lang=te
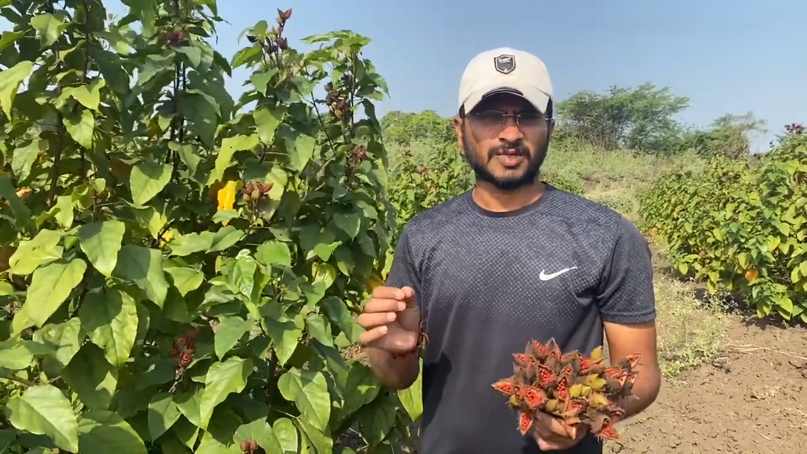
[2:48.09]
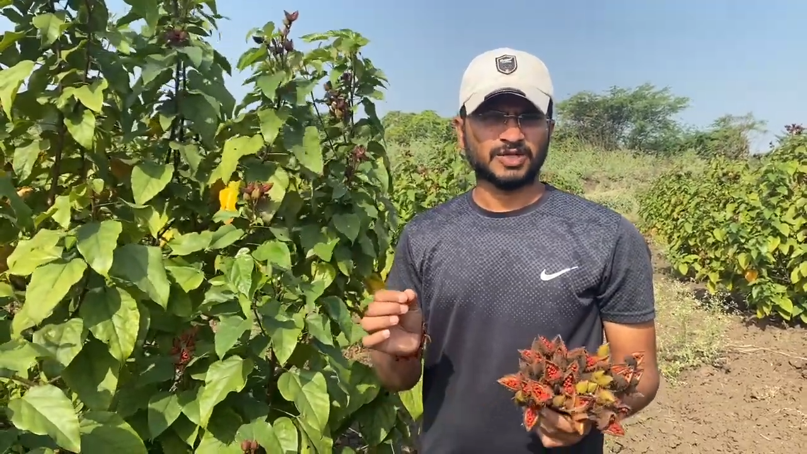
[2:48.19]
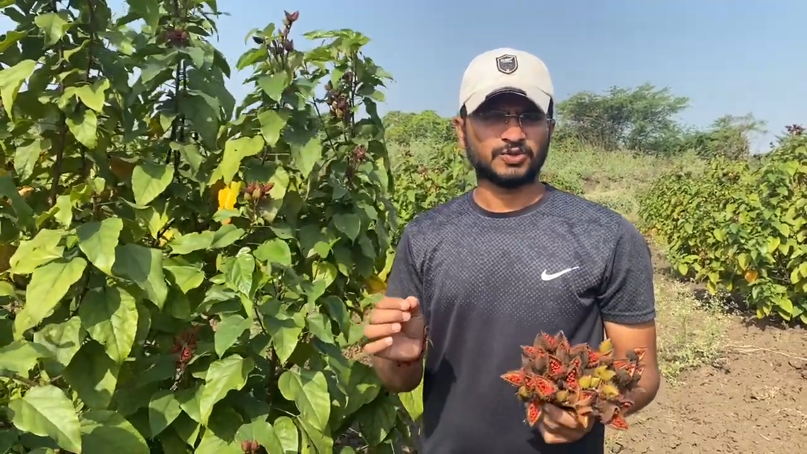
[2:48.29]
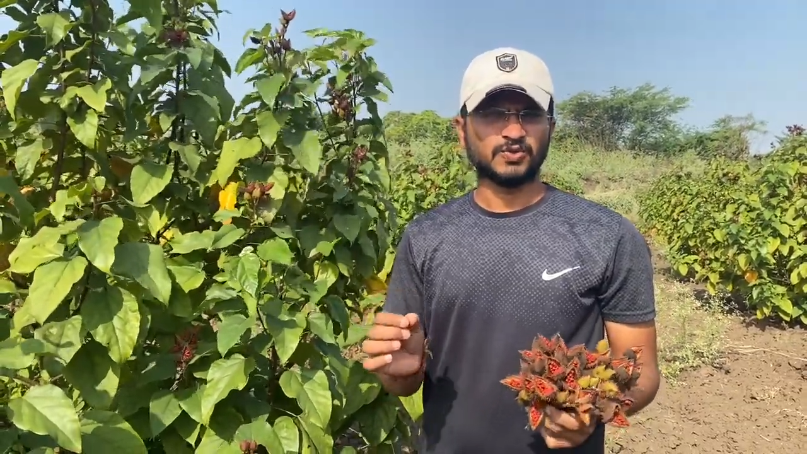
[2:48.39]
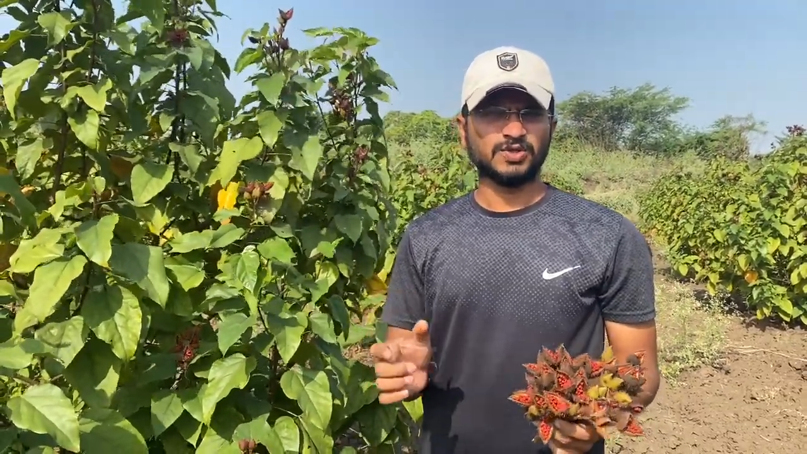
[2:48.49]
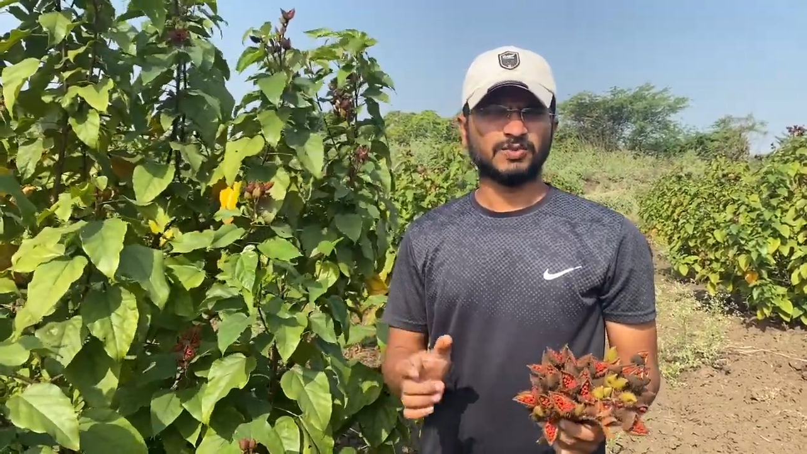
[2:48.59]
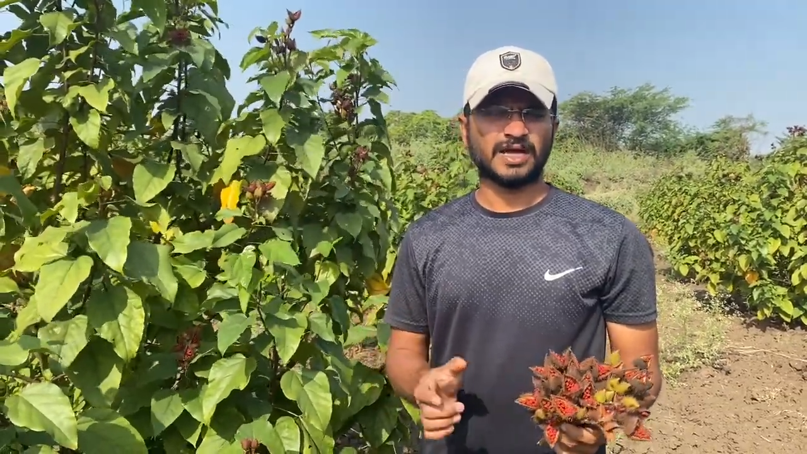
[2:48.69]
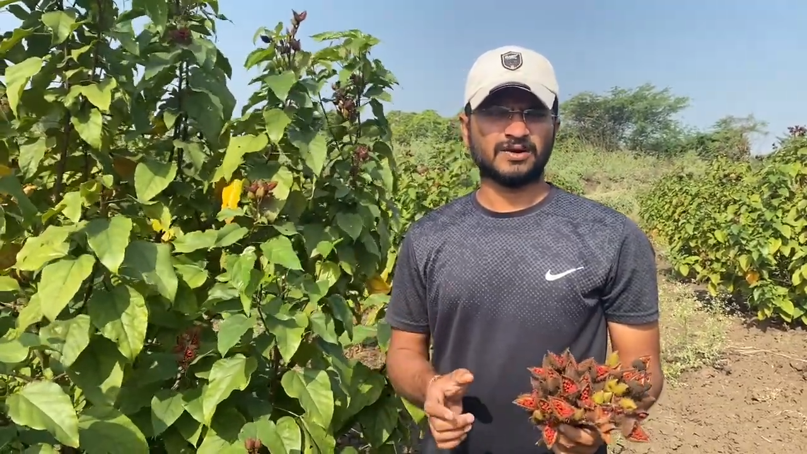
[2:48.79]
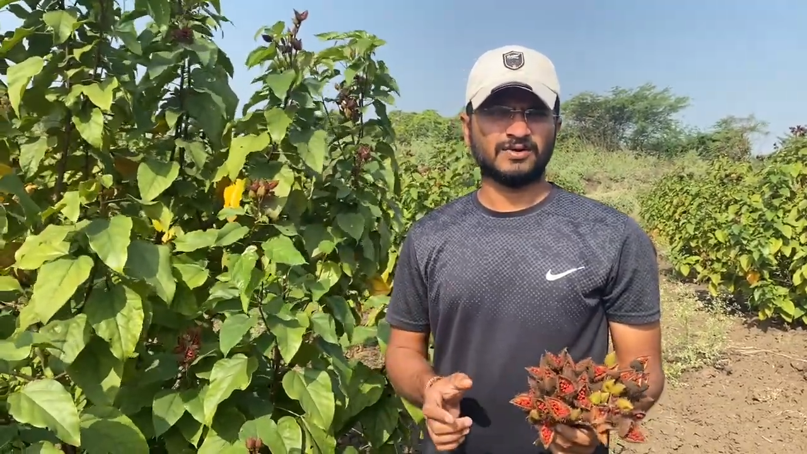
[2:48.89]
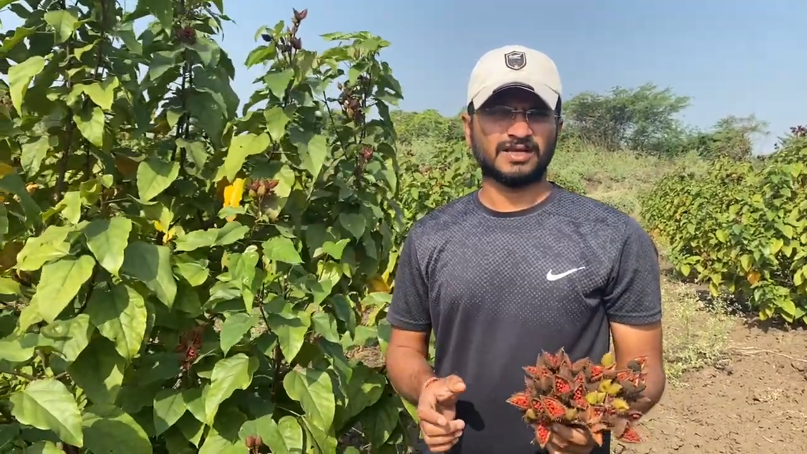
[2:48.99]
మన జూటు
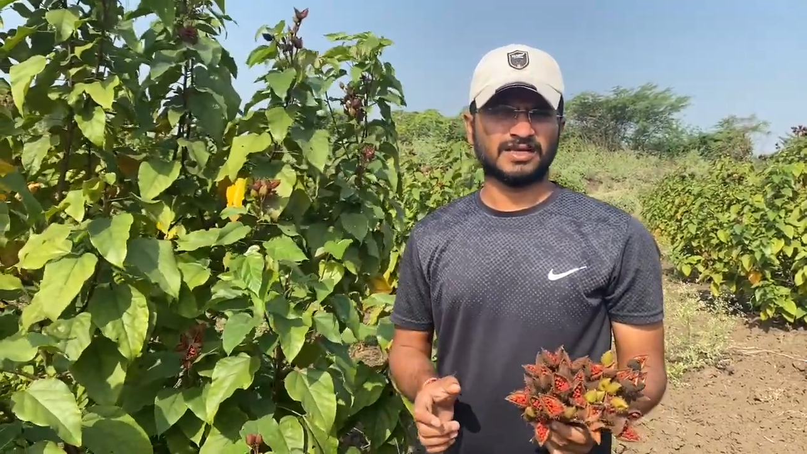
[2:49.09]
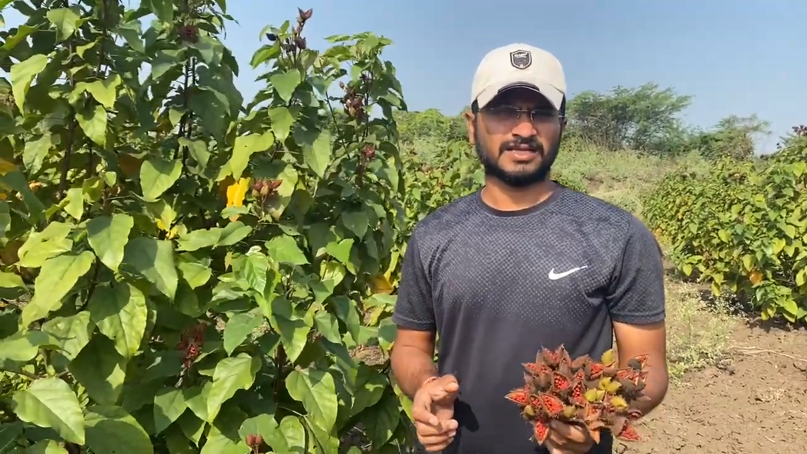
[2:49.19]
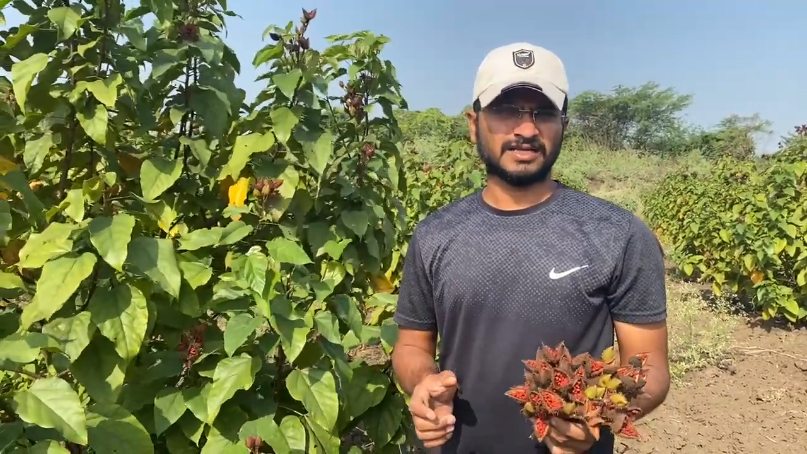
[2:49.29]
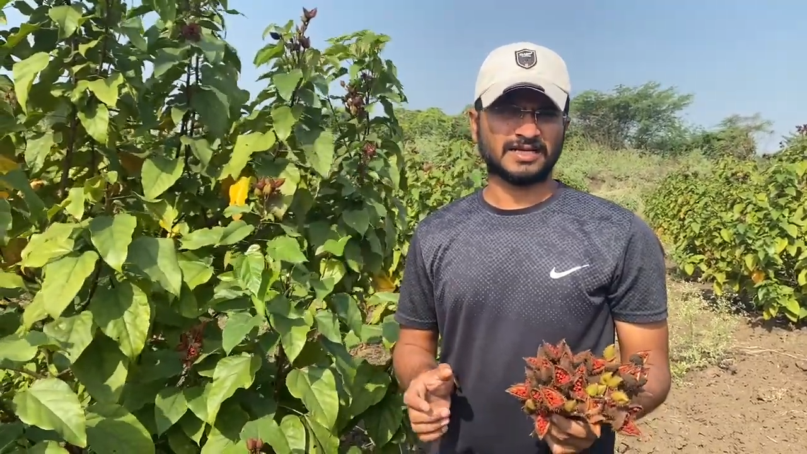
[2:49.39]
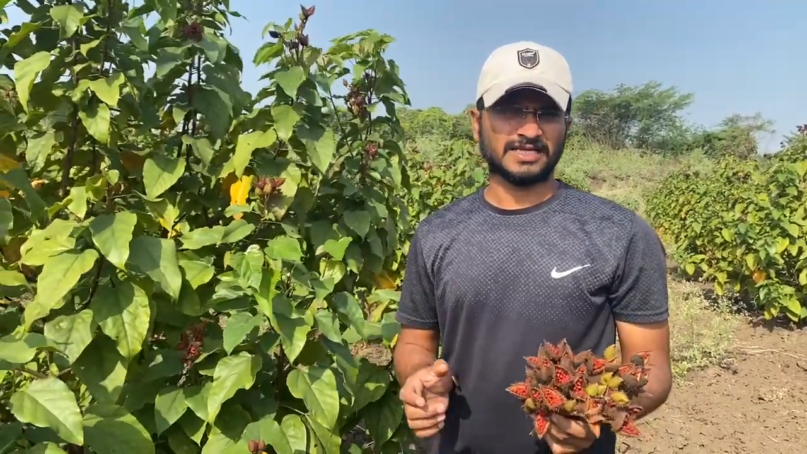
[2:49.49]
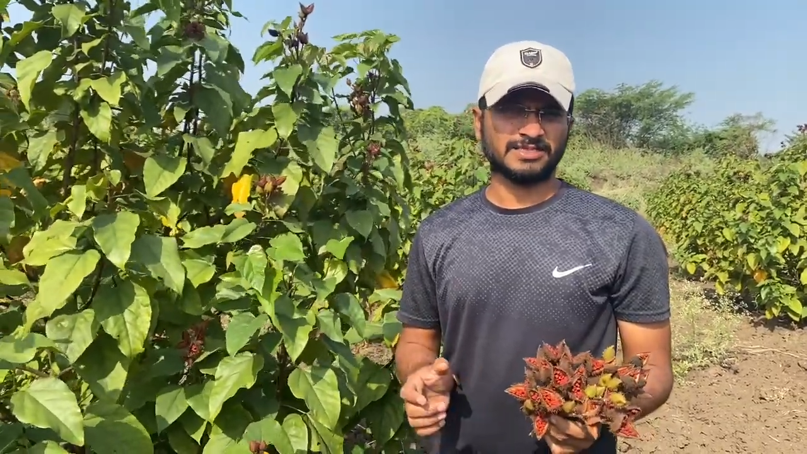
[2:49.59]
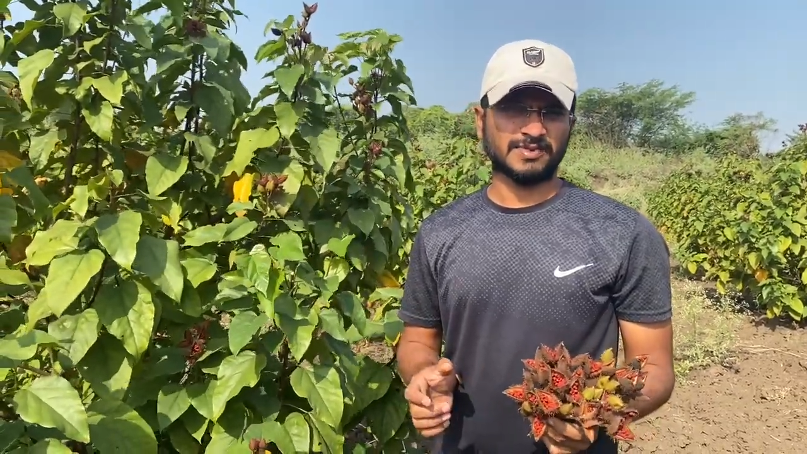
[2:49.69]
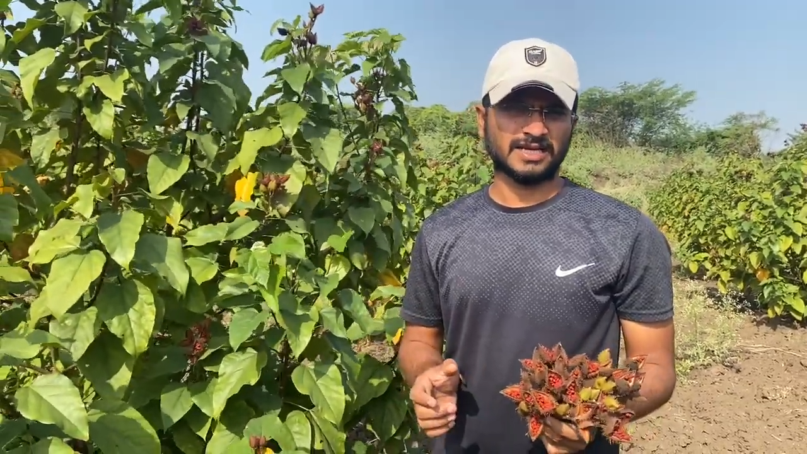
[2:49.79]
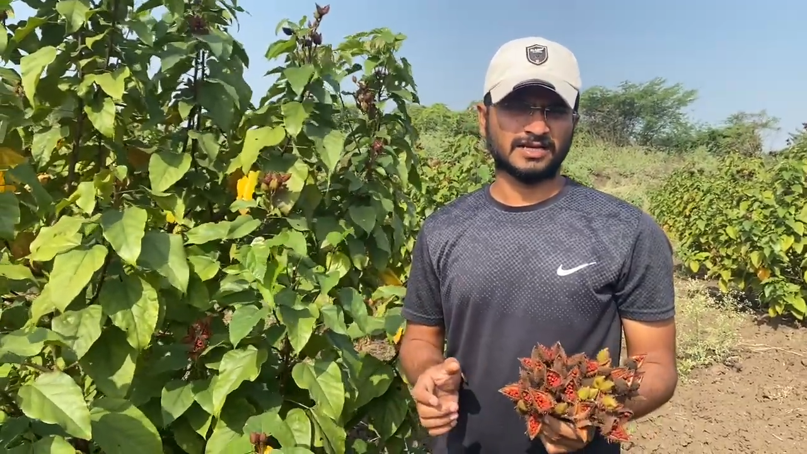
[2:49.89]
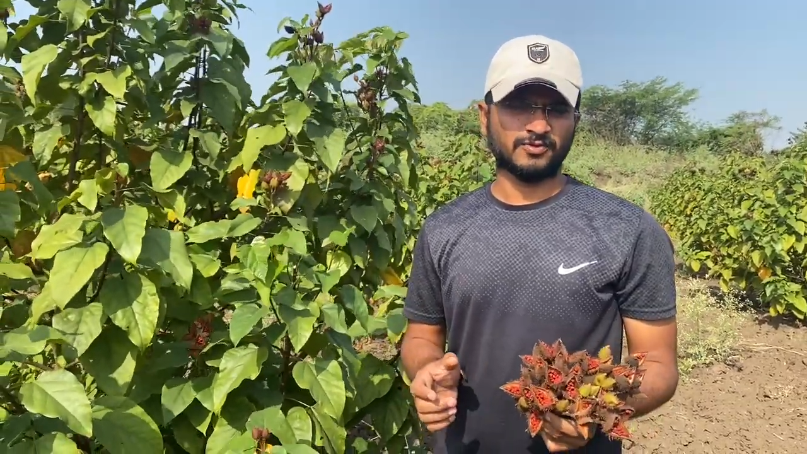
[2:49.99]
బ్యాగులు ఉంటాయి కదండి రైస్
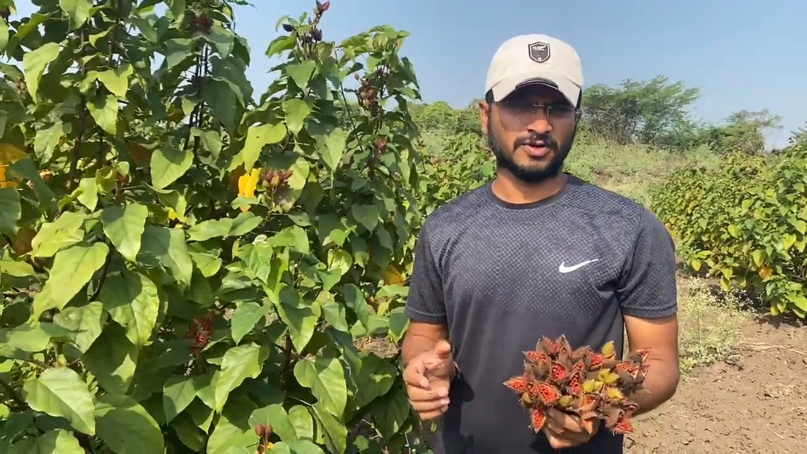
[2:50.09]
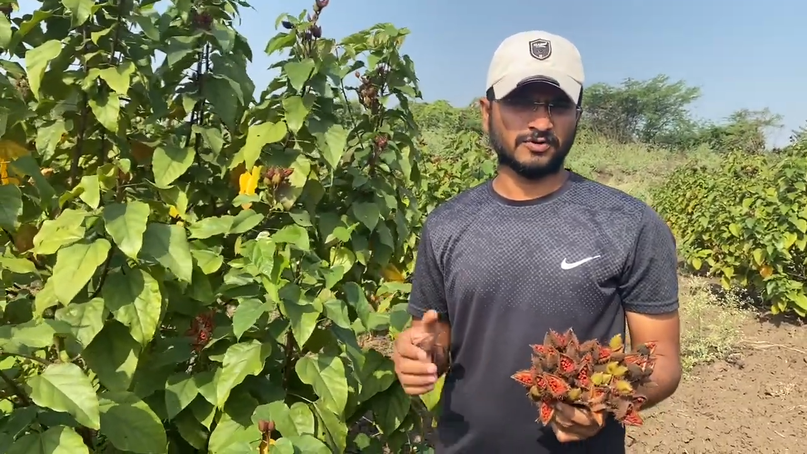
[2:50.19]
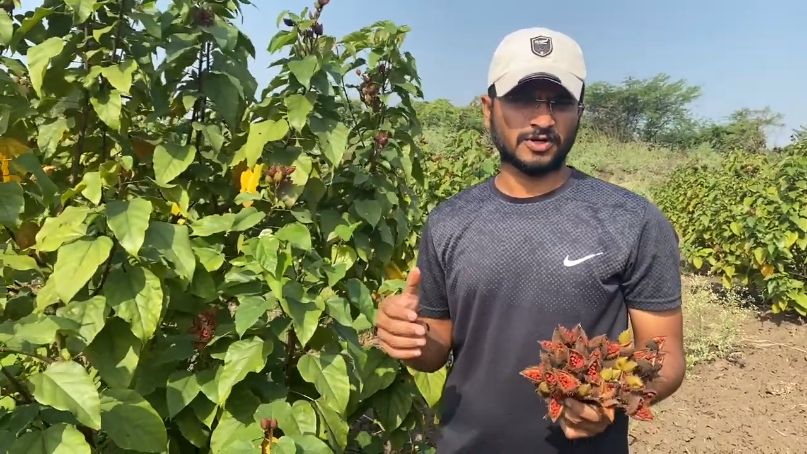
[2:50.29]
బ్యాగులు